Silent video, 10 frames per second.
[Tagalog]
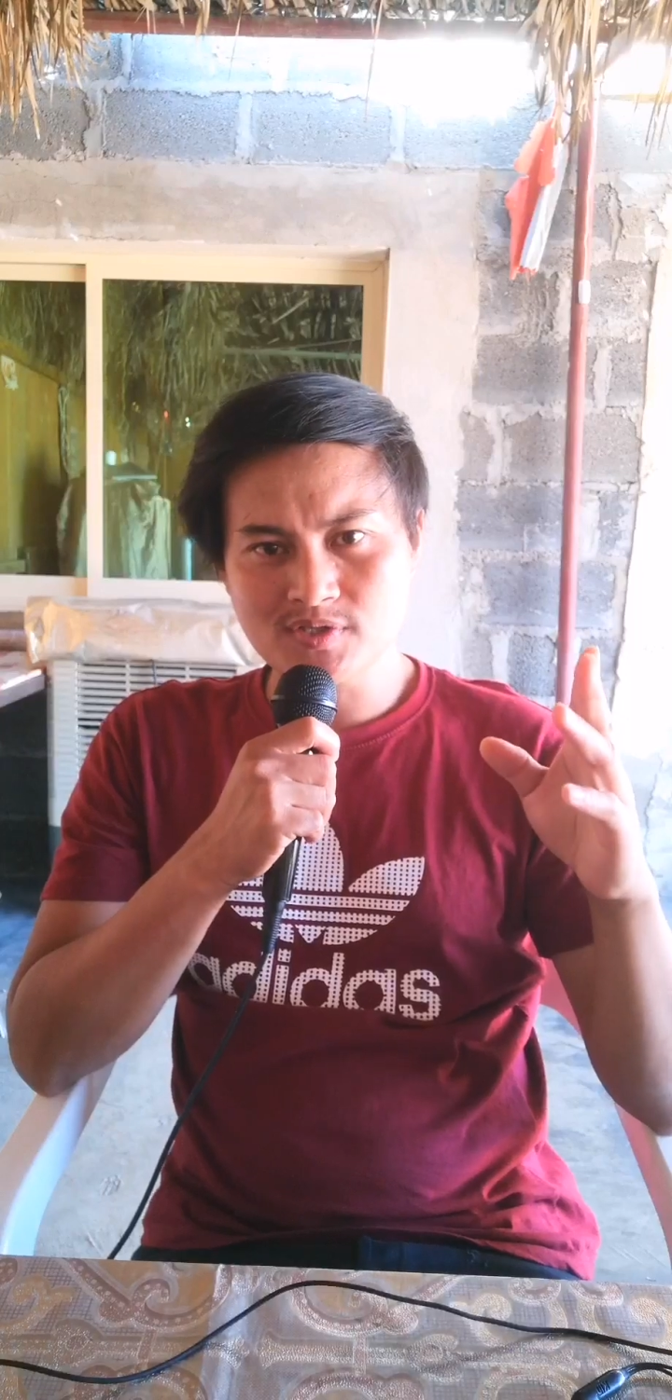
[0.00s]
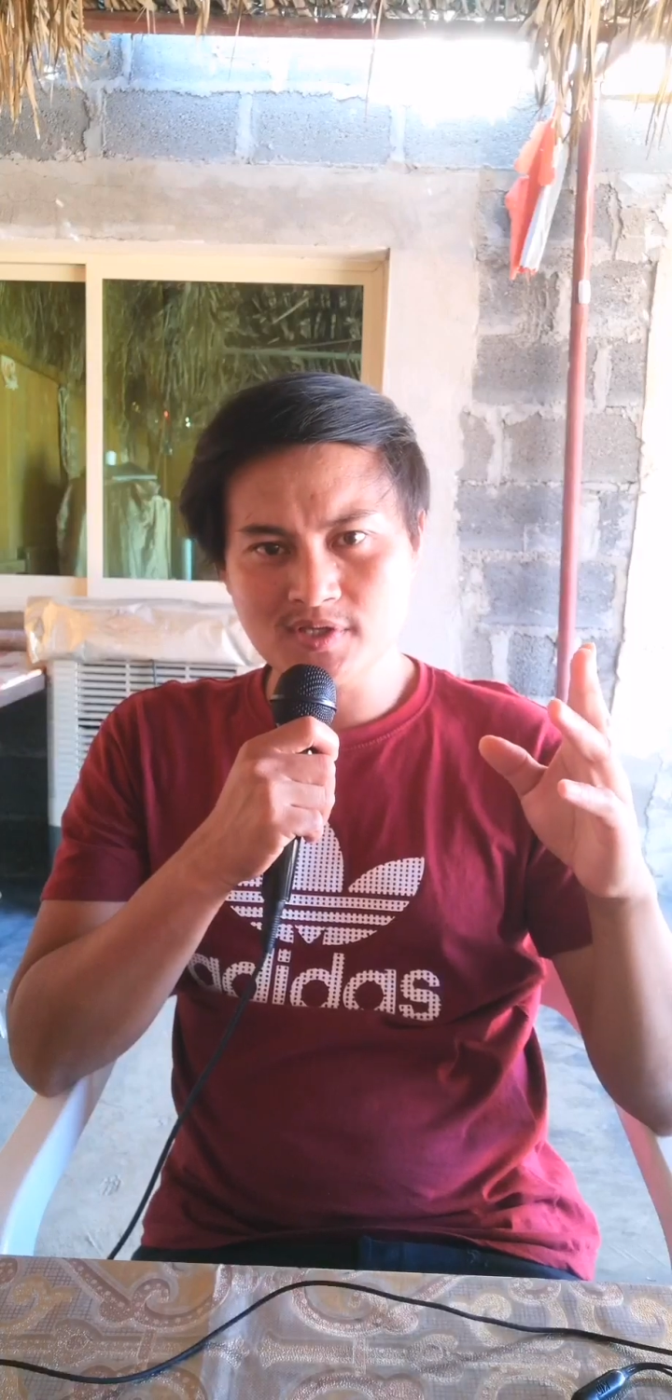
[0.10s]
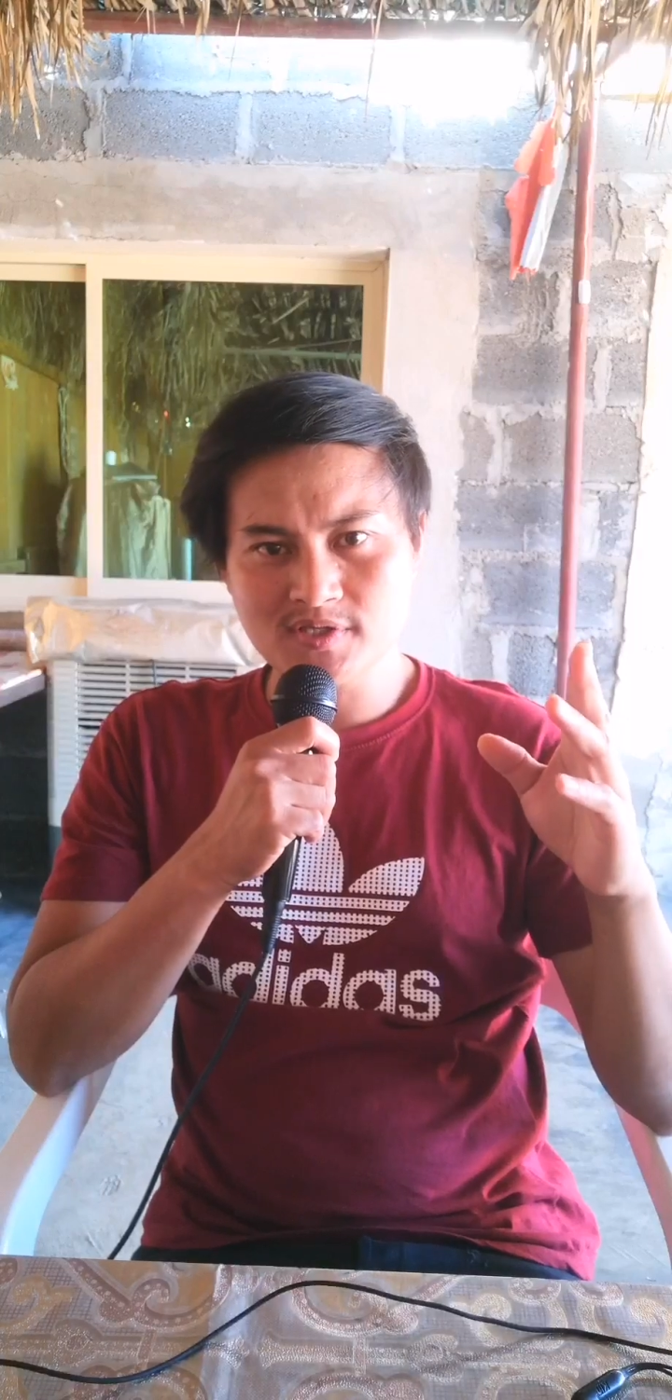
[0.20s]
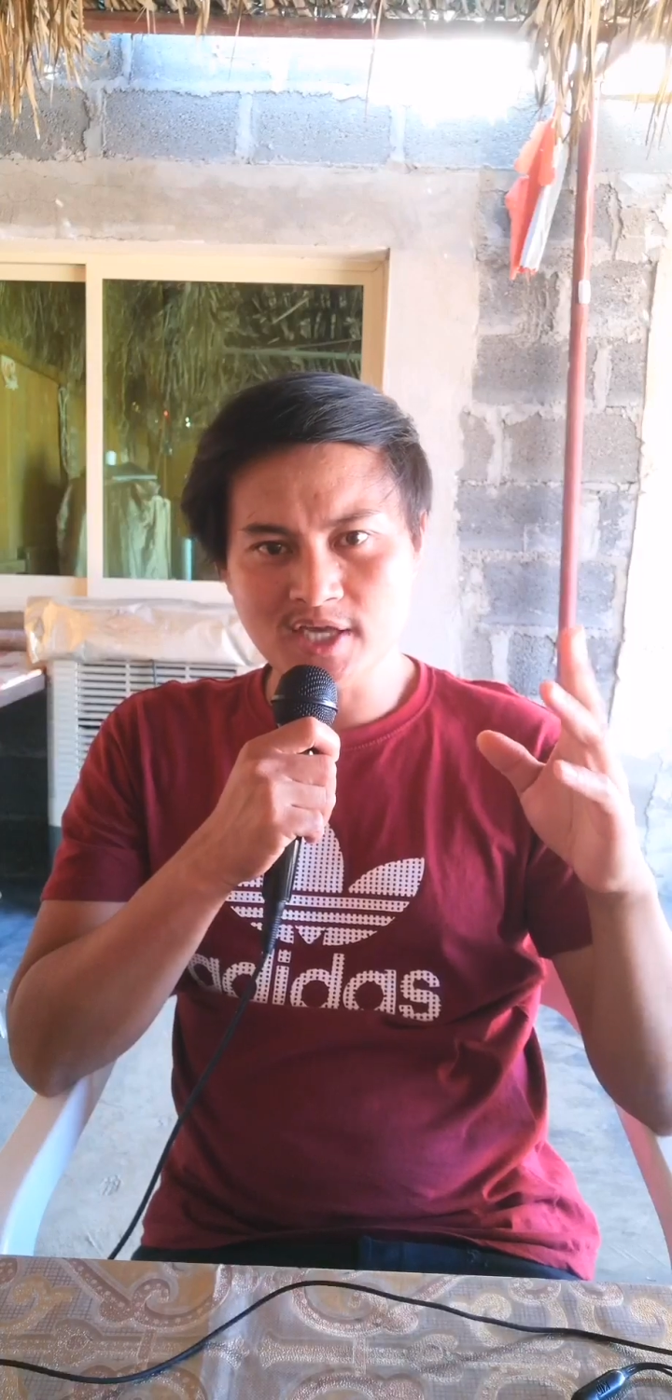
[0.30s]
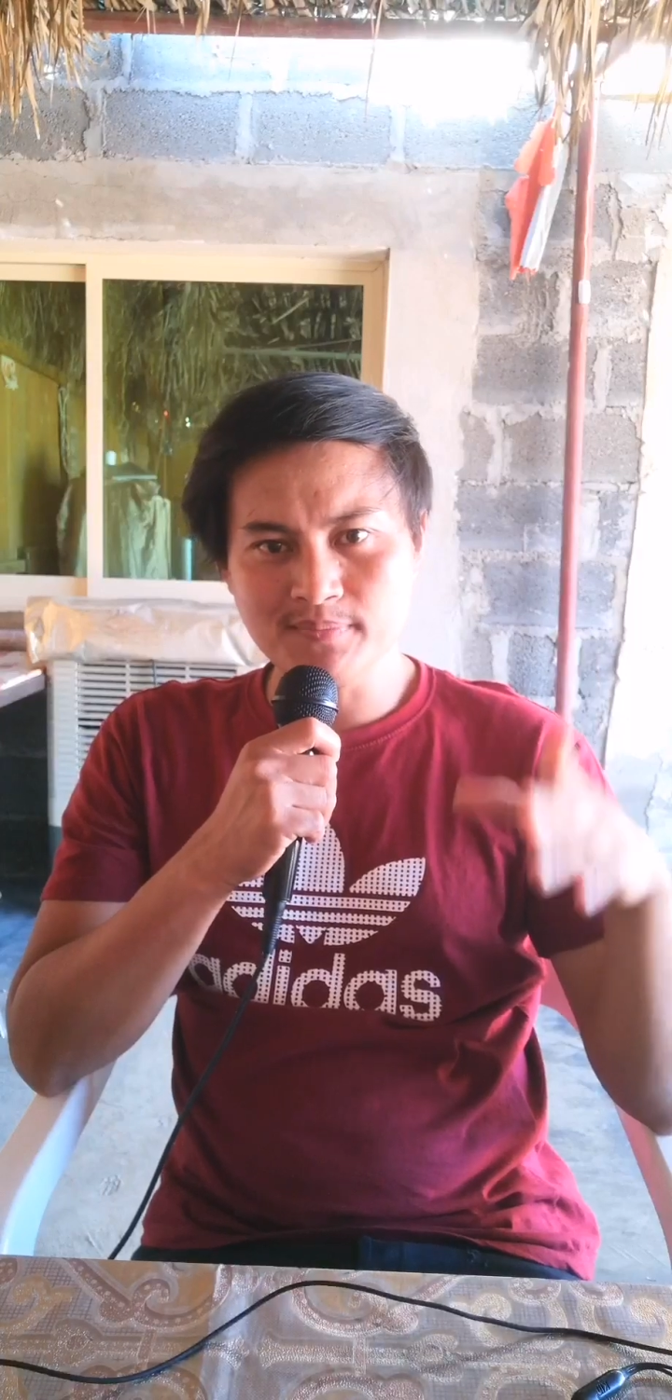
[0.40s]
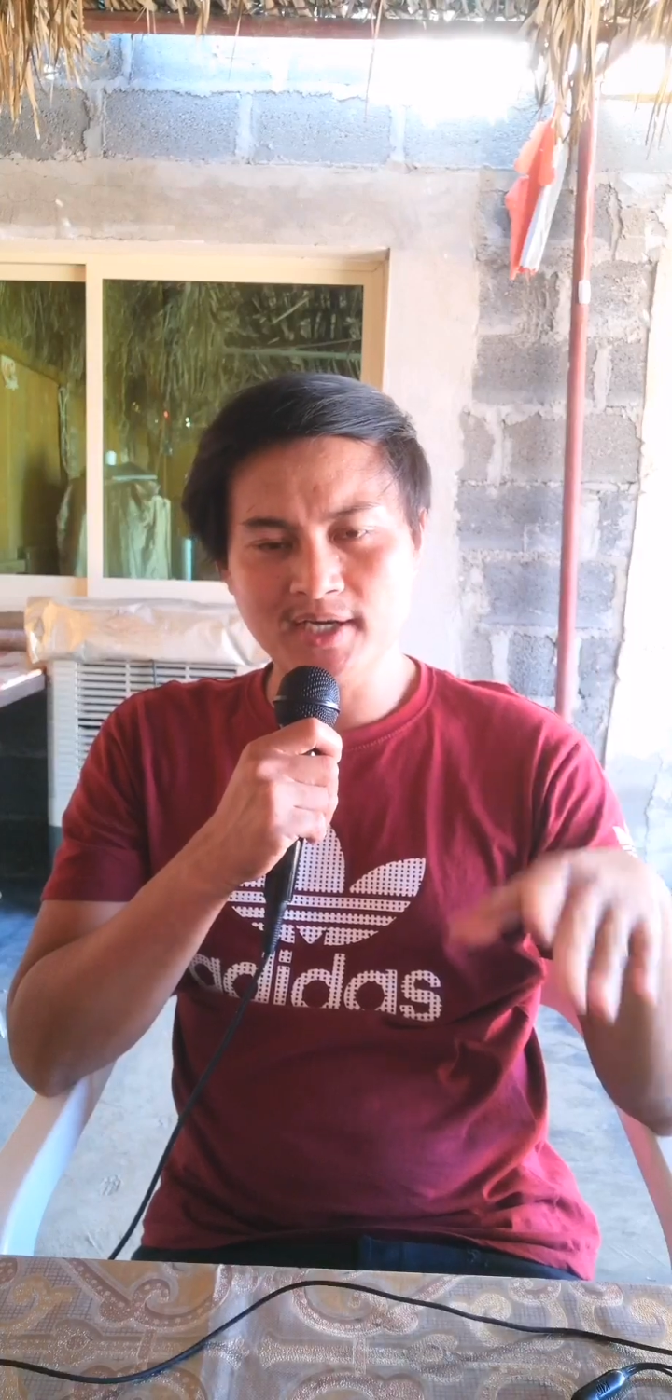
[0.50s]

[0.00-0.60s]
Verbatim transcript: si Saint